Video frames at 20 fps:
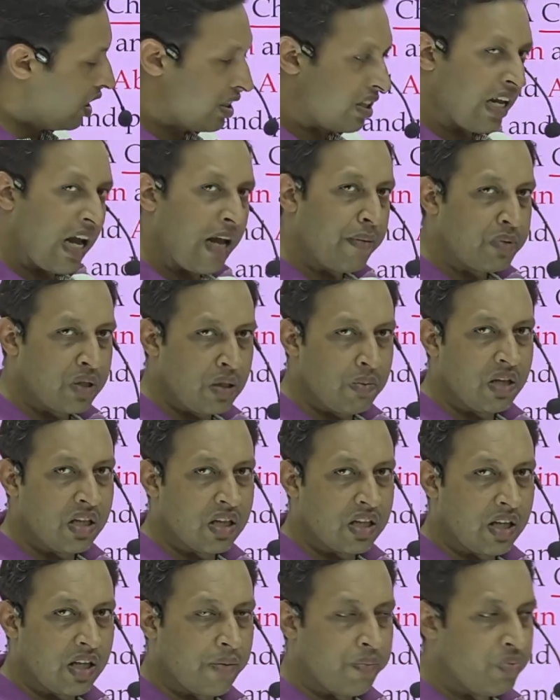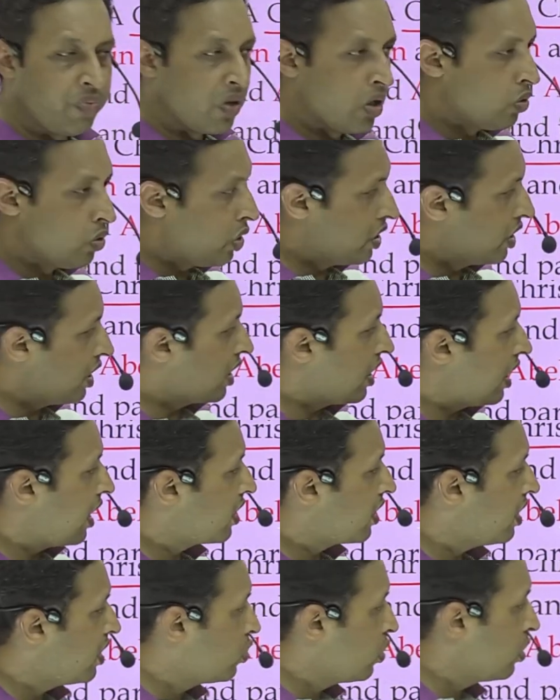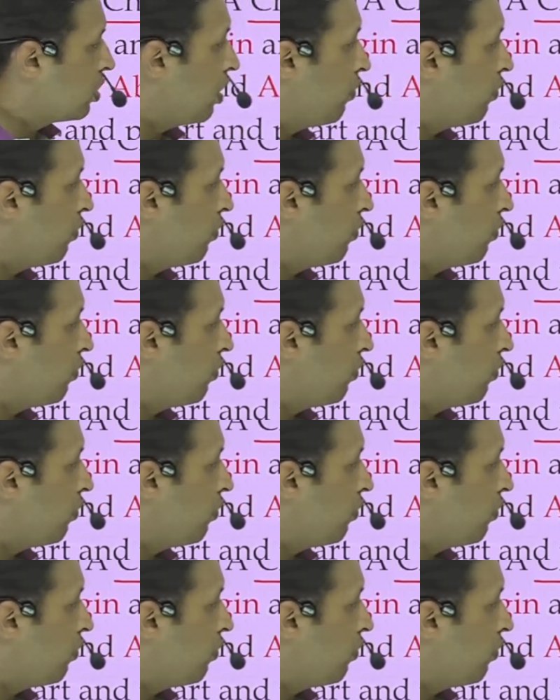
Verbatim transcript: टाइप्स ही मिलते हैं इनके करेक्टर्स जो होते हैं